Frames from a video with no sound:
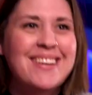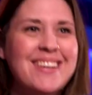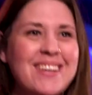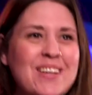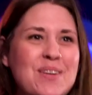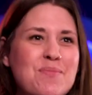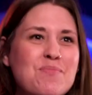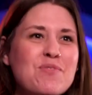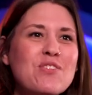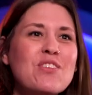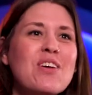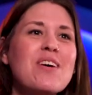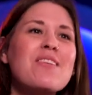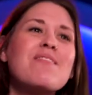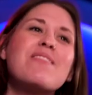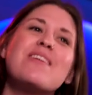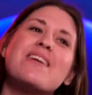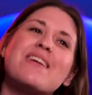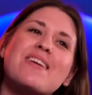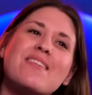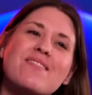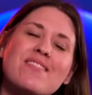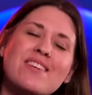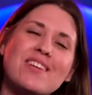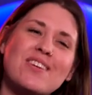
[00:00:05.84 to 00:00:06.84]
Comme, je
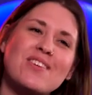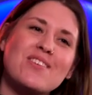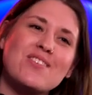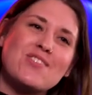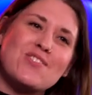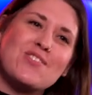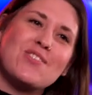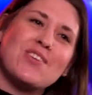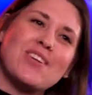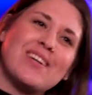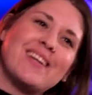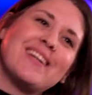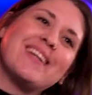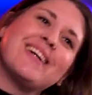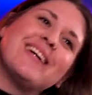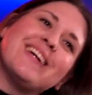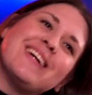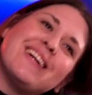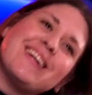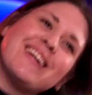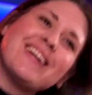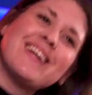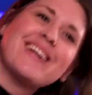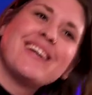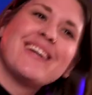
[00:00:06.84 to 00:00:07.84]
travaille avec euh, Shirley.
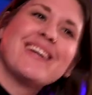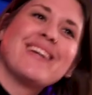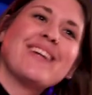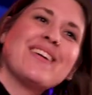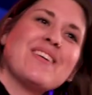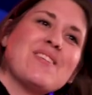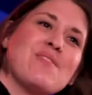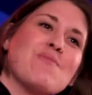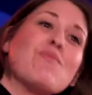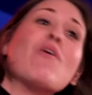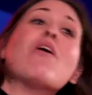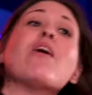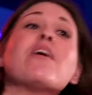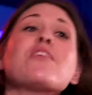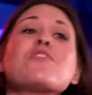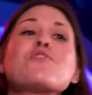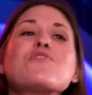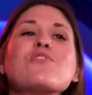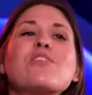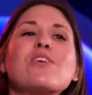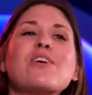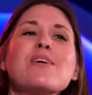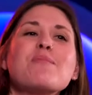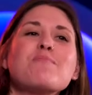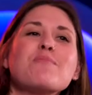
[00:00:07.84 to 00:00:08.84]
Bon, ah
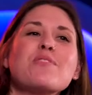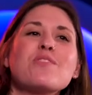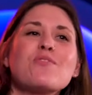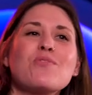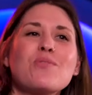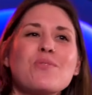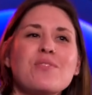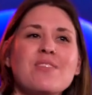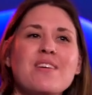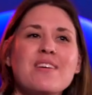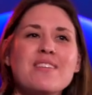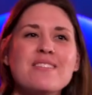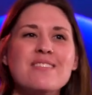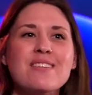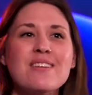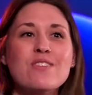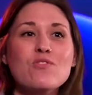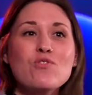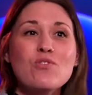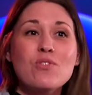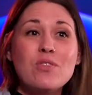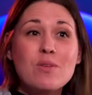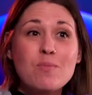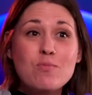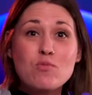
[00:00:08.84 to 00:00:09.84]
j'ai quand même des choses à dire.
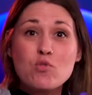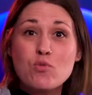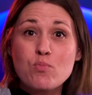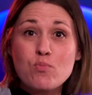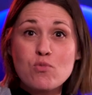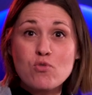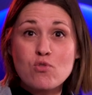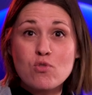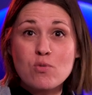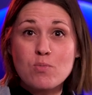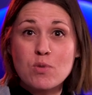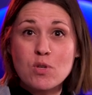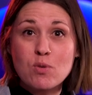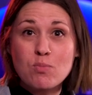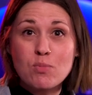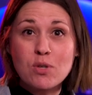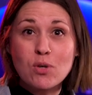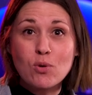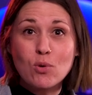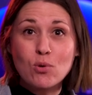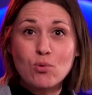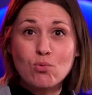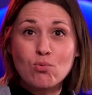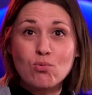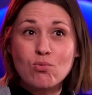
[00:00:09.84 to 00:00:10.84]
J'en ai, je me suis mis le
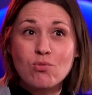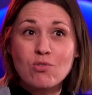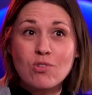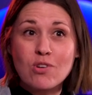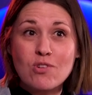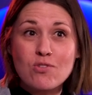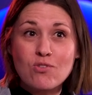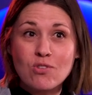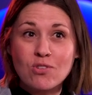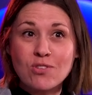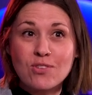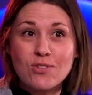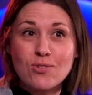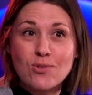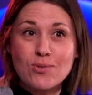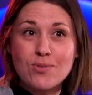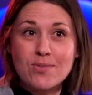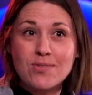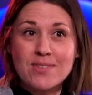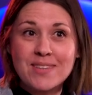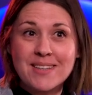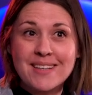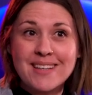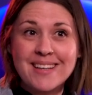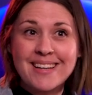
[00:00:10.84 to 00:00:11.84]
micro toute seule, j'en ai
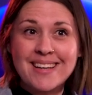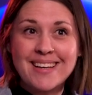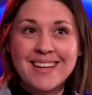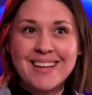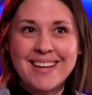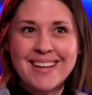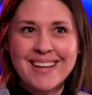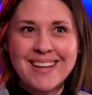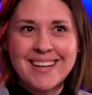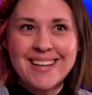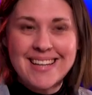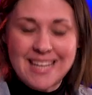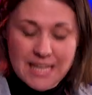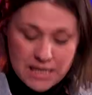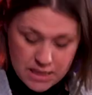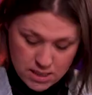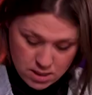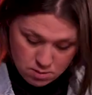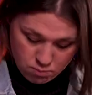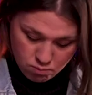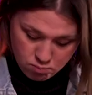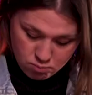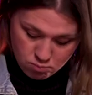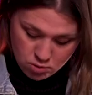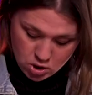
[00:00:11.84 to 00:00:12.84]
trouvé derrière.
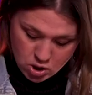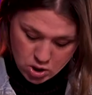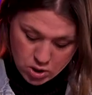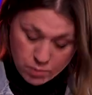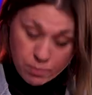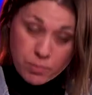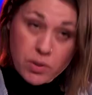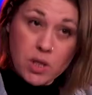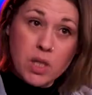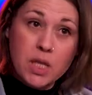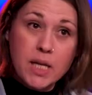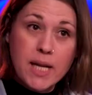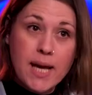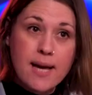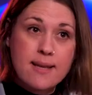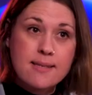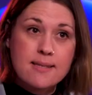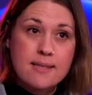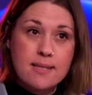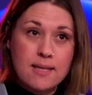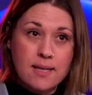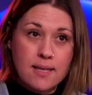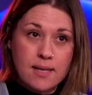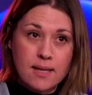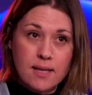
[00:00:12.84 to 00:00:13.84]
il, est,
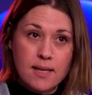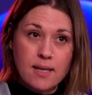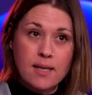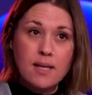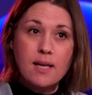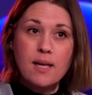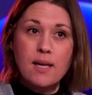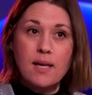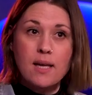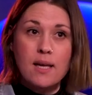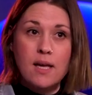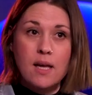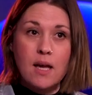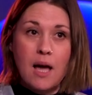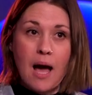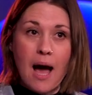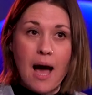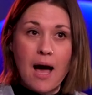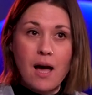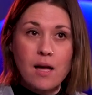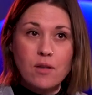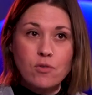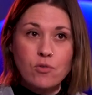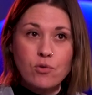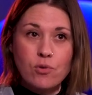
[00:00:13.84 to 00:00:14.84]
assez.
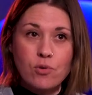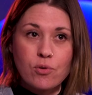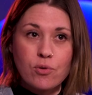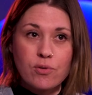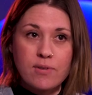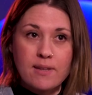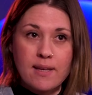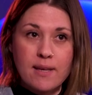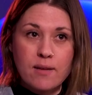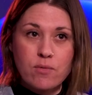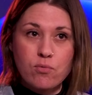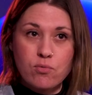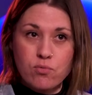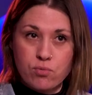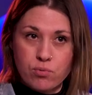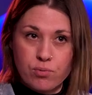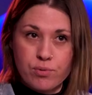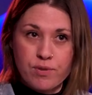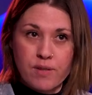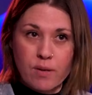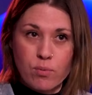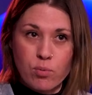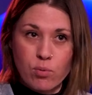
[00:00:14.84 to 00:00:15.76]
Un, deux, vous, c'est